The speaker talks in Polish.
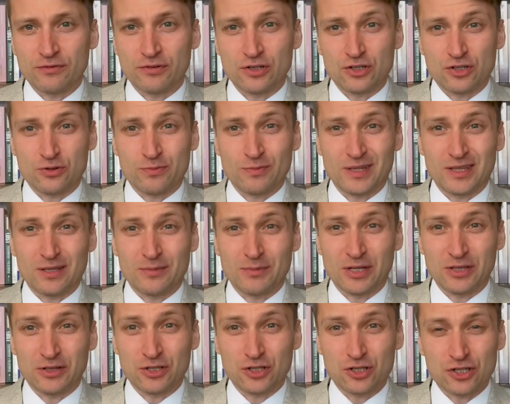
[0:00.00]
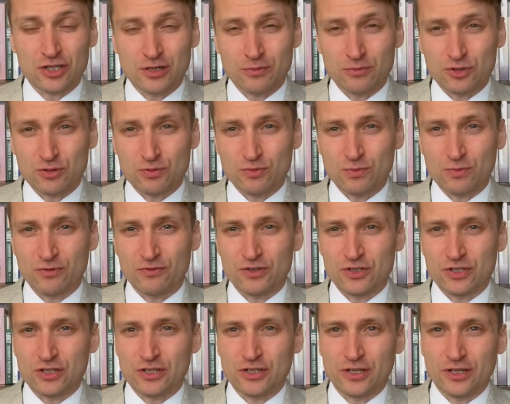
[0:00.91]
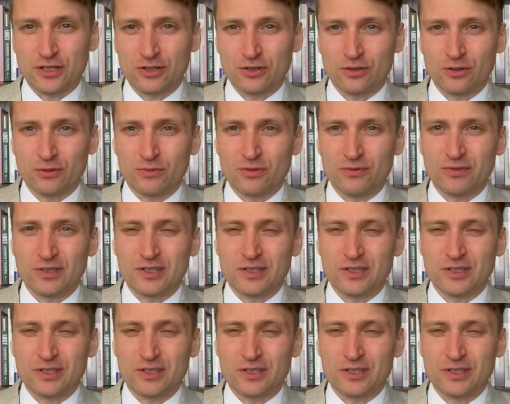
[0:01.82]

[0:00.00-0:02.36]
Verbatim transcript: wręcz matematyczna, byśmy powiedzieli, ekonomii,